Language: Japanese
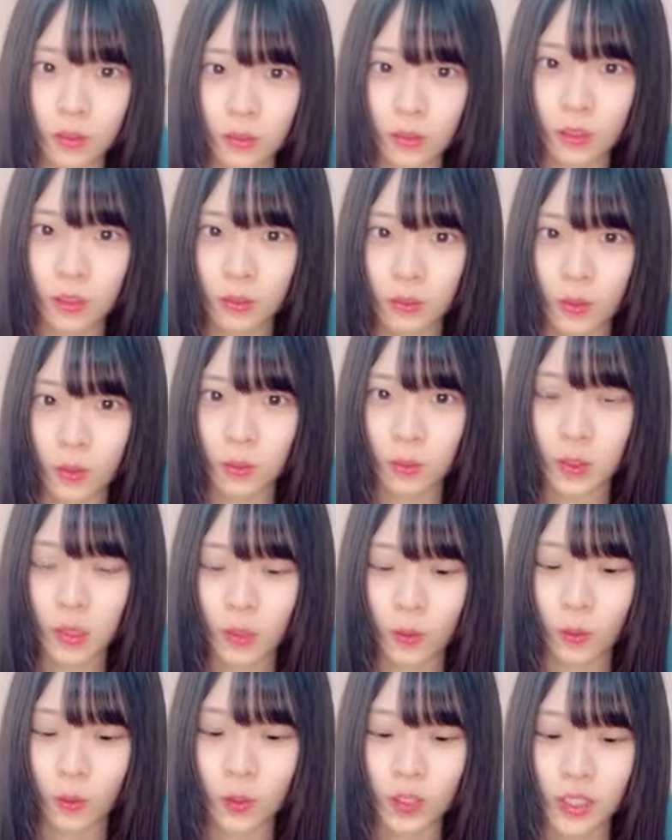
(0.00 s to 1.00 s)
おつまみ
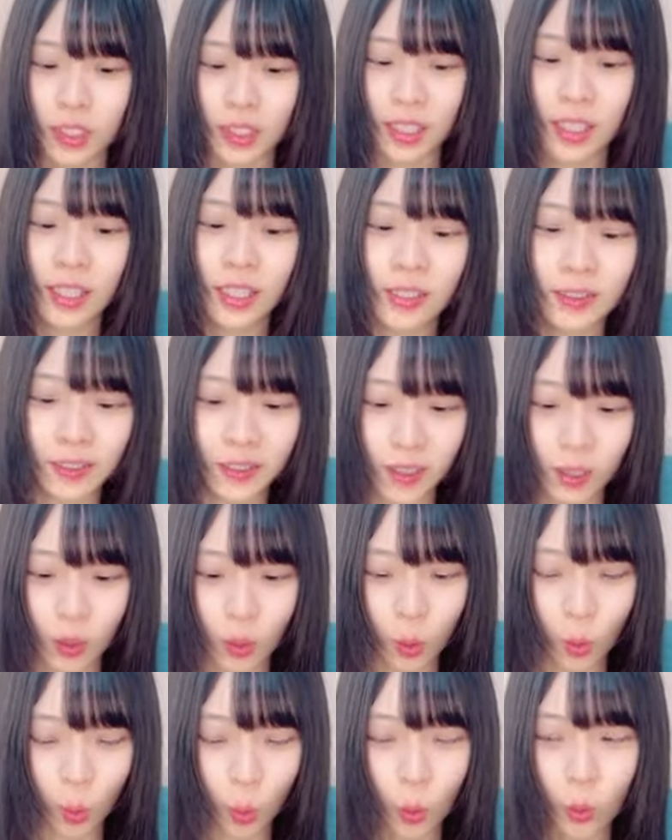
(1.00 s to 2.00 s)
の「お」じゃないよ「
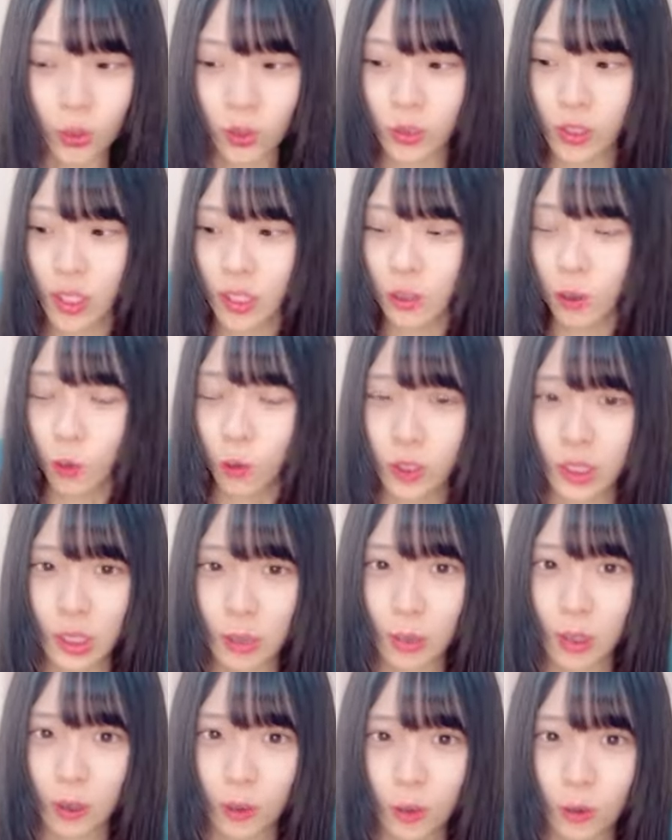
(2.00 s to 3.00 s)
おう」あの王
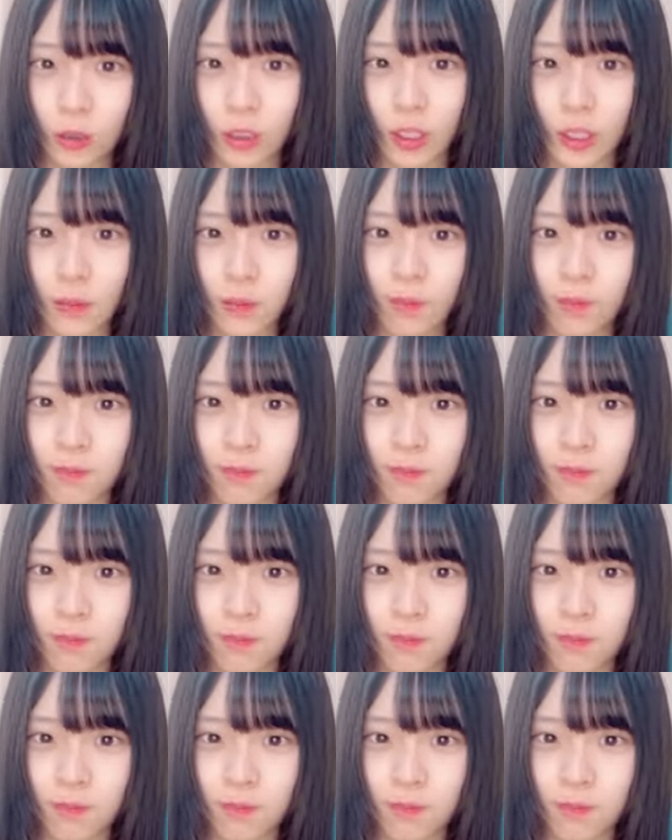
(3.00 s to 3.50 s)
様の「王」ね